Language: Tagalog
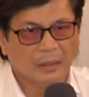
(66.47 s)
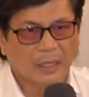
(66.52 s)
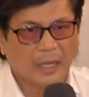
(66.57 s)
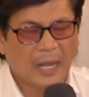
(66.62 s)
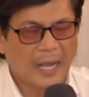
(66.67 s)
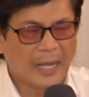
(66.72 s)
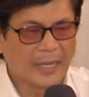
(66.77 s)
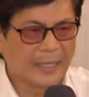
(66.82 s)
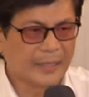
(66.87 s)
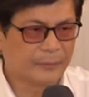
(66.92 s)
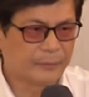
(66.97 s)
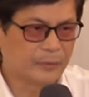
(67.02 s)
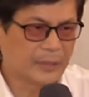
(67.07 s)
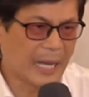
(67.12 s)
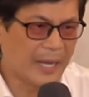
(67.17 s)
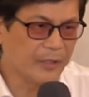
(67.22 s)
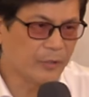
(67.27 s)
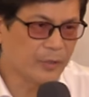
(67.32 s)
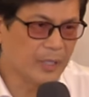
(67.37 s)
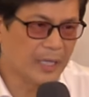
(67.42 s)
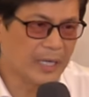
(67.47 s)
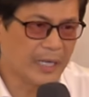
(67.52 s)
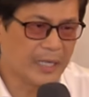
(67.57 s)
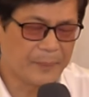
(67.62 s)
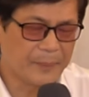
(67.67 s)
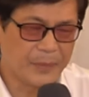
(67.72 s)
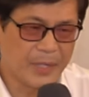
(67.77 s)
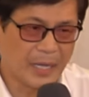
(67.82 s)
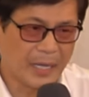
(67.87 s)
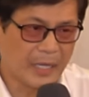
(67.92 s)
agad tayo
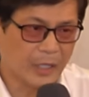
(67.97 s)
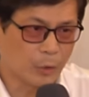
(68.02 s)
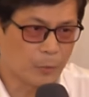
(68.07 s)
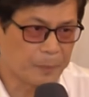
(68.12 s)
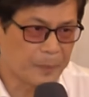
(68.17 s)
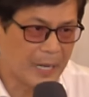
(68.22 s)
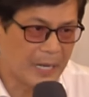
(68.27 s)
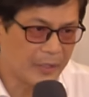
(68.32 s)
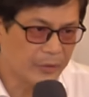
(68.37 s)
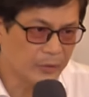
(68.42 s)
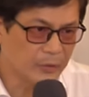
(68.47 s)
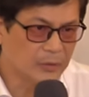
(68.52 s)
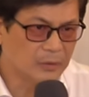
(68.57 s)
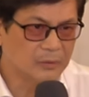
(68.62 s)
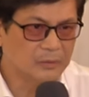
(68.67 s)
naganap ng eroplano